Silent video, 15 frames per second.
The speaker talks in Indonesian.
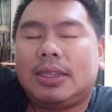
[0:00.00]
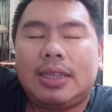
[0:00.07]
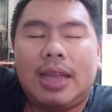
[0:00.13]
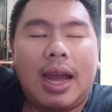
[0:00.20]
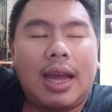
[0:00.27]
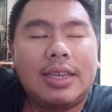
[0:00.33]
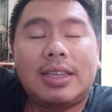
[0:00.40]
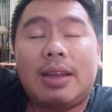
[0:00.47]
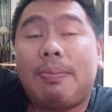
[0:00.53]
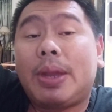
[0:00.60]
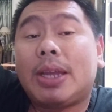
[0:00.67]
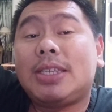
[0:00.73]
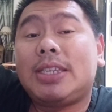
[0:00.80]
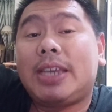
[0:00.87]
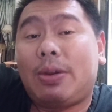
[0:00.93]
Jangan sampai
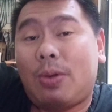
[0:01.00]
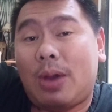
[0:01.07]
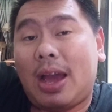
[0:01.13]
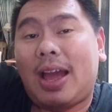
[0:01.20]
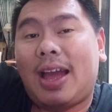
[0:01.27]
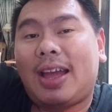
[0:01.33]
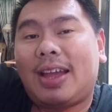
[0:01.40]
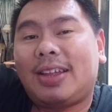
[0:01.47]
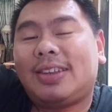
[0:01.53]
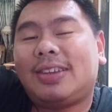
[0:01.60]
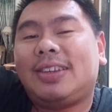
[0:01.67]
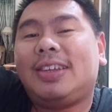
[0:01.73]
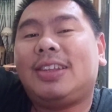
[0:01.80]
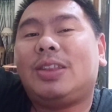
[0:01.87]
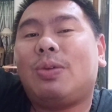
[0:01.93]
kecewa,
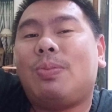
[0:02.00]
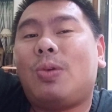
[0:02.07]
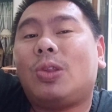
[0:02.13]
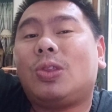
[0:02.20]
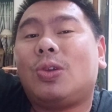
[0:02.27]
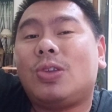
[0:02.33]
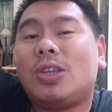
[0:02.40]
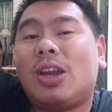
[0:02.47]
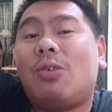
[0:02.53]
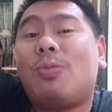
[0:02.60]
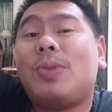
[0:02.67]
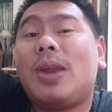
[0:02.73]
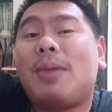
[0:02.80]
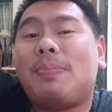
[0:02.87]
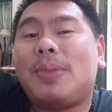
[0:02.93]
itu motonya
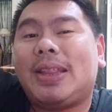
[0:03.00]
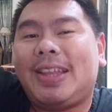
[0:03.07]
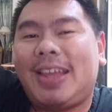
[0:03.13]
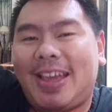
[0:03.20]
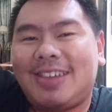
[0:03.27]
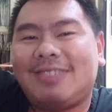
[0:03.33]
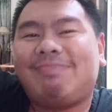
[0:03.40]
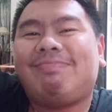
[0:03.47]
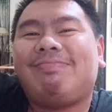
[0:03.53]
Om David ya.